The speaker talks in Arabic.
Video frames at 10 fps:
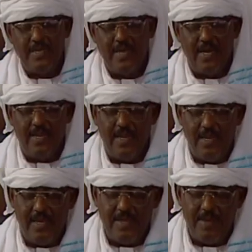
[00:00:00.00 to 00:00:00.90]
يعني
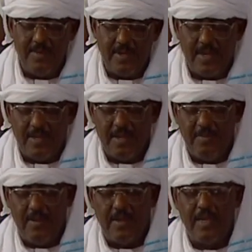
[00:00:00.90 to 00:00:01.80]
احنا زي ما ذكرت
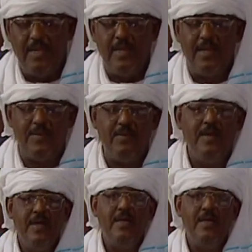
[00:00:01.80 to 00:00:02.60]
قبل قليل انه